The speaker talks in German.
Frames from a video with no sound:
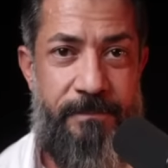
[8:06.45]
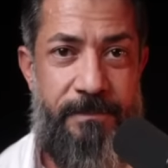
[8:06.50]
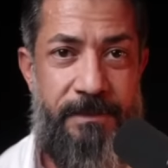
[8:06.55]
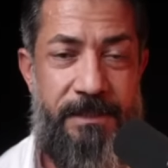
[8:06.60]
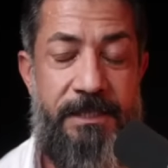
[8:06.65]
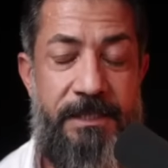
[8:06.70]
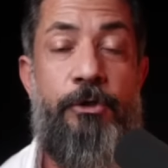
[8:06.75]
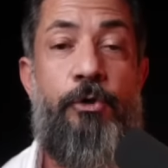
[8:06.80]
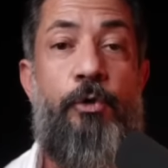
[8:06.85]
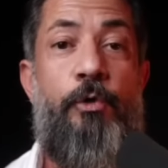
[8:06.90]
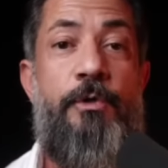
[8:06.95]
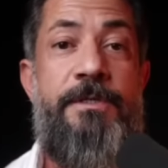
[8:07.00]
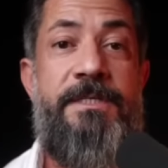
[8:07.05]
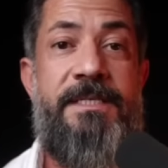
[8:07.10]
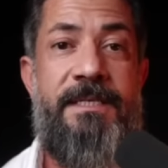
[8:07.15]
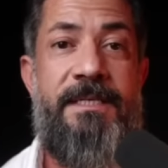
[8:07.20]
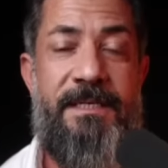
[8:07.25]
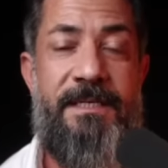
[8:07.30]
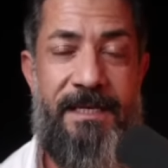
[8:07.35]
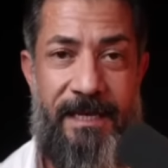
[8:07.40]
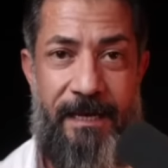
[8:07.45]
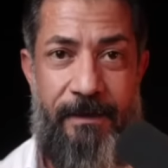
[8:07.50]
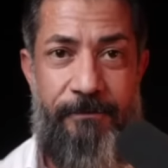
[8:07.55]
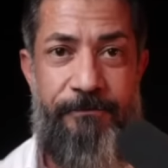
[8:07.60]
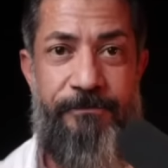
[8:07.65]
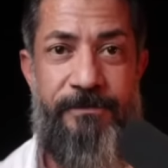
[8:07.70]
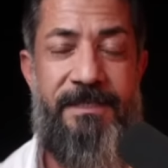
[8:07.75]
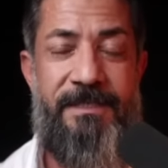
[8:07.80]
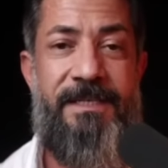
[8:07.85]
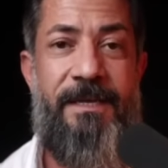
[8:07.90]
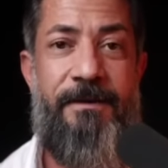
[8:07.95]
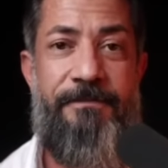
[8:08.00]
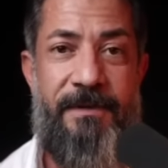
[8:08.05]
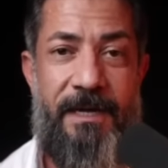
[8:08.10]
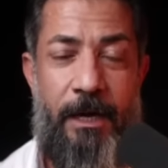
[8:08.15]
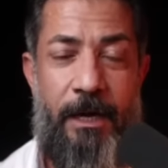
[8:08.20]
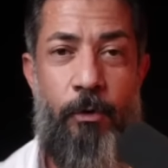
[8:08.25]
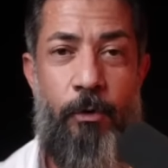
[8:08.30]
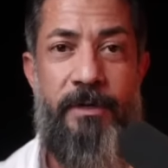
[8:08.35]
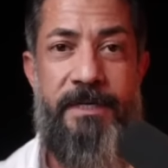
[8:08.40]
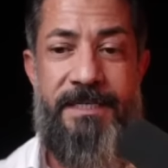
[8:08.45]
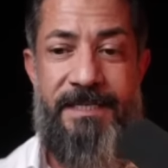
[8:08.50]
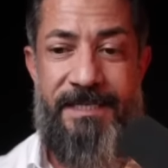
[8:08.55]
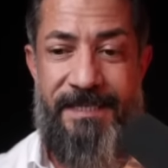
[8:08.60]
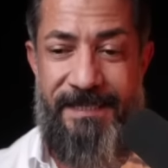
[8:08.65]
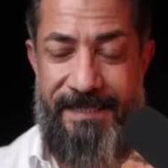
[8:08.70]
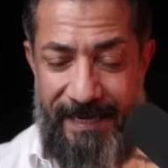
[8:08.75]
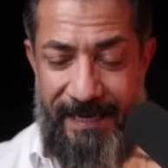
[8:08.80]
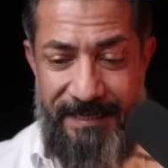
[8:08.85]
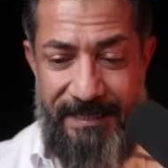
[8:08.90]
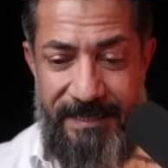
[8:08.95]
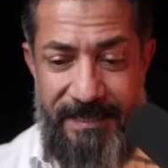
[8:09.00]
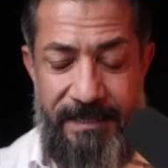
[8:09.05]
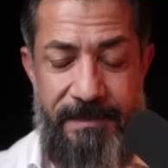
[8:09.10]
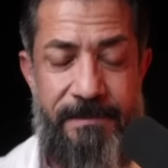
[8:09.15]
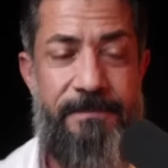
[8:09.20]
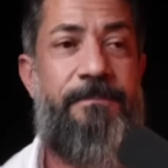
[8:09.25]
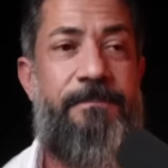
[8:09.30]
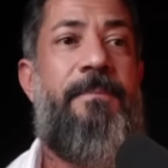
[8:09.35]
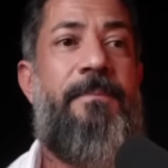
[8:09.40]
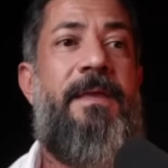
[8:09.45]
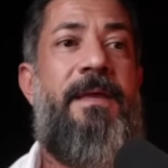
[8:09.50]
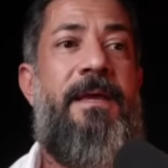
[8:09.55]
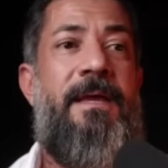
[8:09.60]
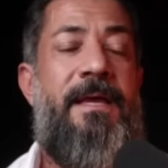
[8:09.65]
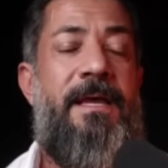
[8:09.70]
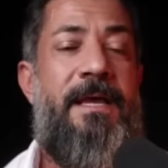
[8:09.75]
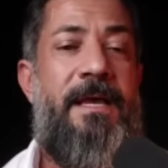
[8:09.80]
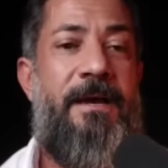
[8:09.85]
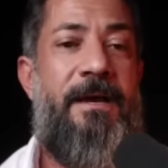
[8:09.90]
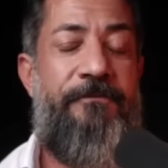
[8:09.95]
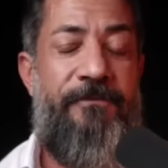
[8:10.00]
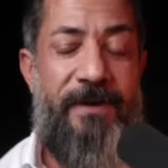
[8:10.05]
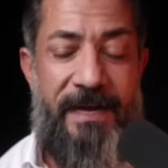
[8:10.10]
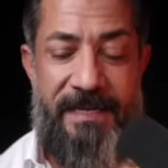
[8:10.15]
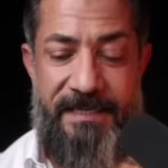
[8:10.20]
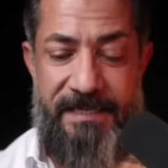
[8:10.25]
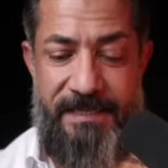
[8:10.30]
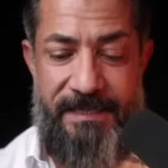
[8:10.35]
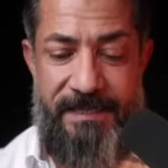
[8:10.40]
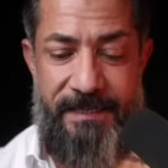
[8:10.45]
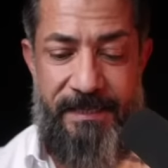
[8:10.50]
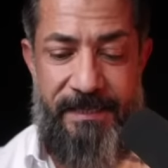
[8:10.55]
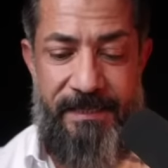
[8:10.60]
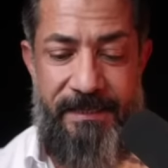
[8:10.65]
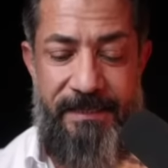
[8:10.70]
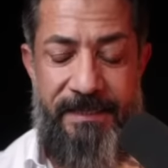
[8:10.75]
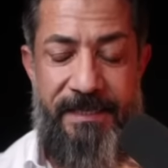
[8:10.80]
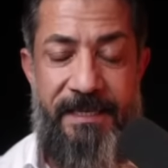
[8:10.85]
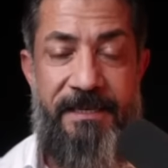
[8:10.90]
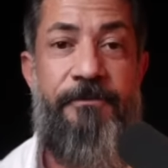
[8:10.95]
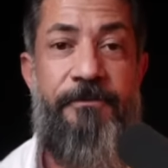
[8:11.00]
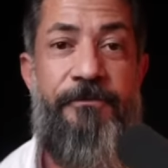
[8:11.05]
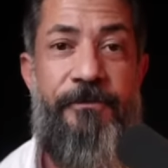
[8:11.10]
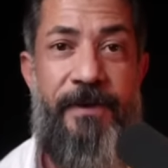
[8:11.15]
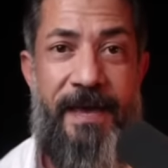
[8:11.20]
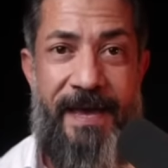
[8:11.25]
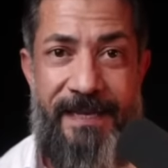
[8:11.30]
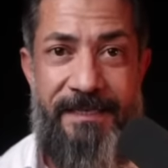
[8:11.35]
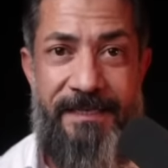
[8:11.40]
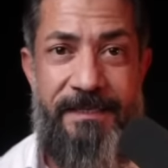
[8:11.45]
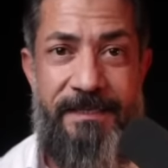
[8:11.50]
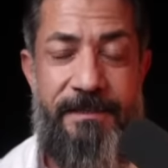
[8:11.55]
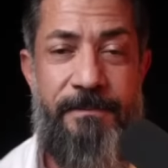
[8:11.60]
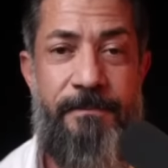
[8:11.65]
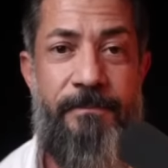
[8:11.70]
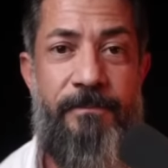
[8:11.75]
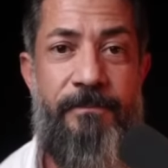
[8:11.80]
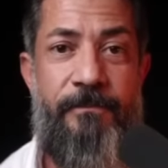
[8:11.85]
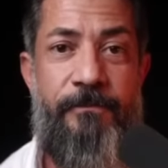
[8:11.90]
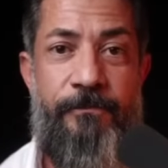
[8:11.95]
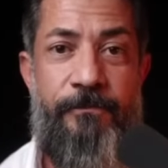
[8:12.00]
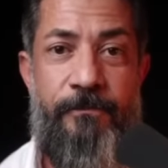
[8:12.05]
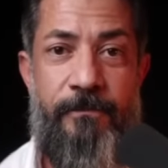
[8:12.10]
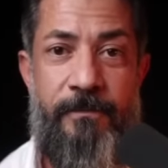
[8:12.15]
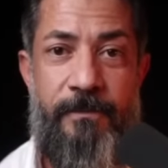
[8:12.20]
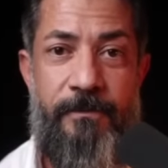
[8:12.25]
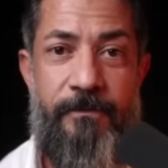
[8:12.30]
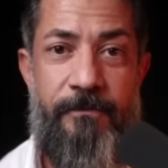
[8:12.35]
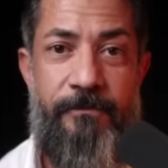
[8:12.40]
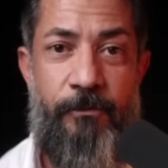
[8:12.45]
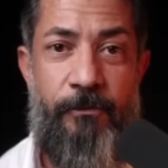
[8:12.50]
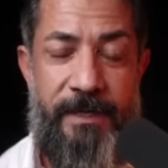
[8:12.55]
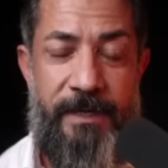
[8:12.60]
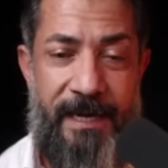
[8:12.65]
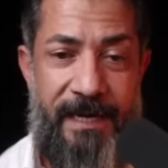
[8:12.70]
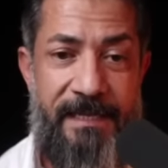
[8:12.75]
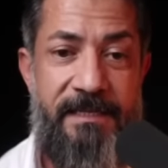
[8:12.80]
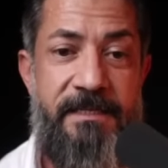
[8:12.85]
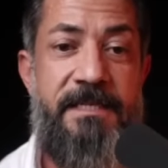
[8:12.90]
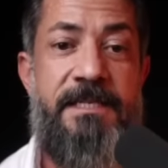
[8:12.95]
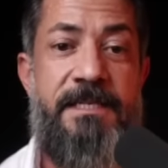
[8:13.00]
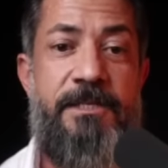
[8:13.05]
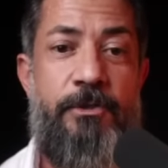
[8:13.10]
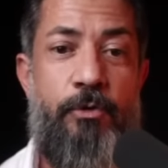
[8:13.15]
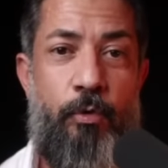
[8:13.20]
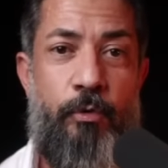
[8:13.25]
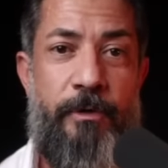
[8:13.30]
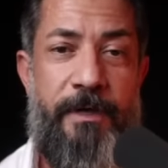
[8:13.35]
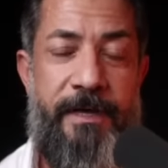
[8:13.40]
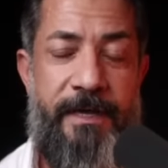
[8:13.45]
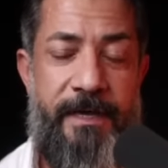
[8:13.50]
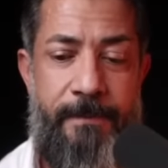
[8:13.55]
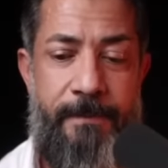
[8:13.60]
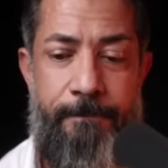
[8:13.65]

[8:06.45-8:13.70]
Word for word: Die größte Kraft der Frau ist das, was äh, ihren Wert von der Anziehung her